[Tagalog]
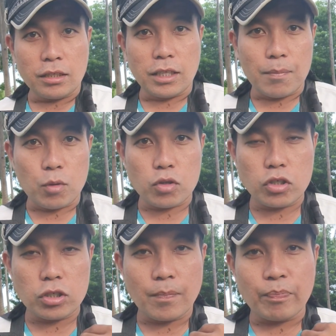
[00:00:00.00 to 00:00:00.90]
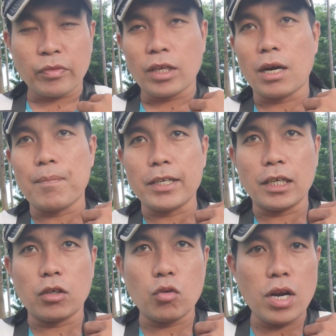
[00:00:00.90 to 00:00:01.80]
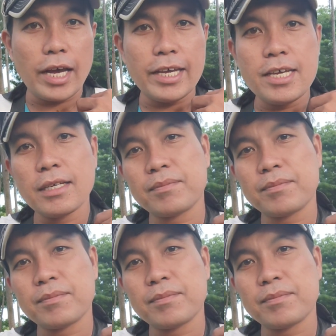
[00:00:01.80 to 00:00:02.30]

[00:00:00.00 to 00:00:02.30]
Tapos kapag nagkulay,